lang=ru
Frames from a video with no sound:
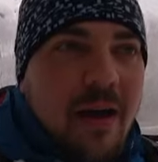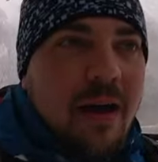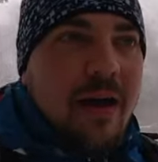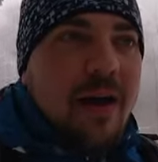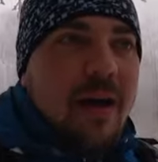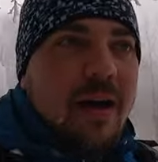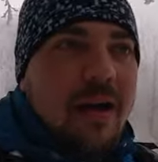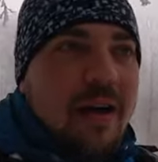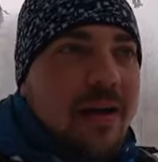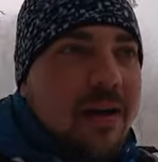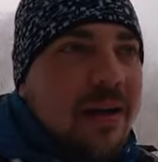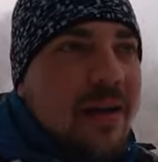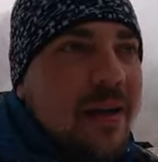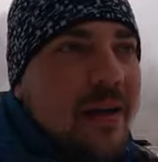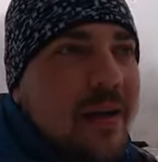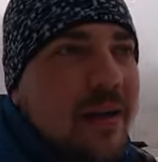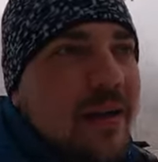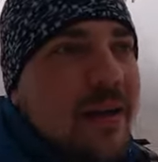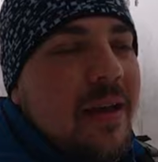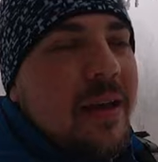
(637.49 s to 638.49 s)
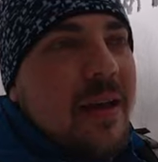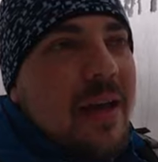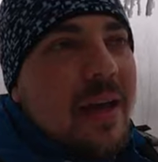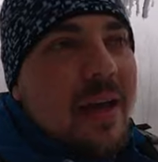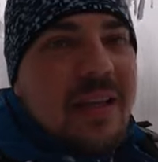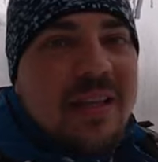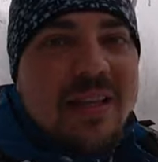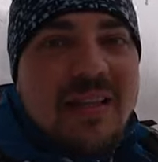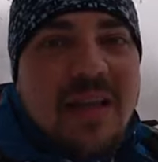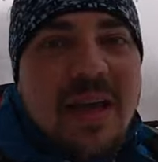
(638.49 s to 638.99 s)
а,
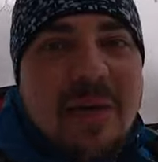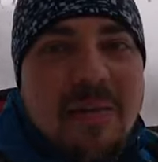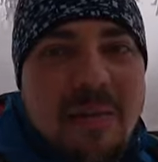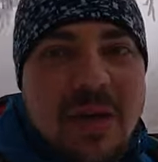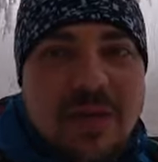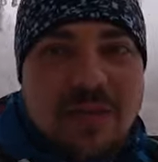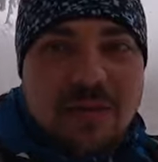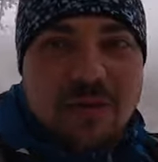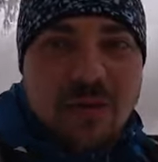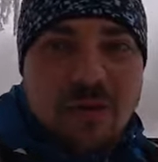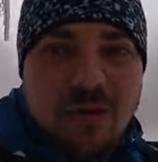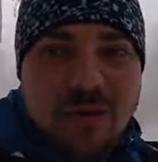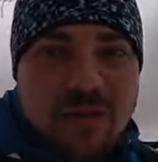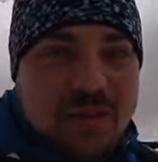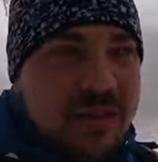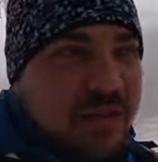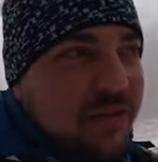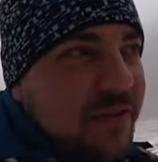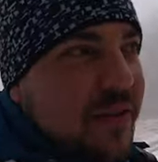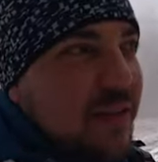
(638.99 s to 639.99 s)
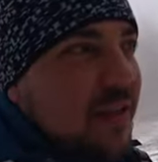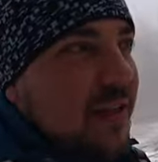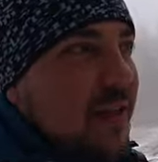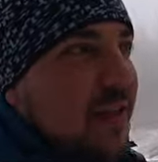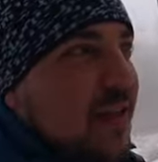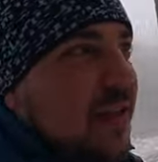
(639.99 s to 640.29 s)
не бесхозный вид.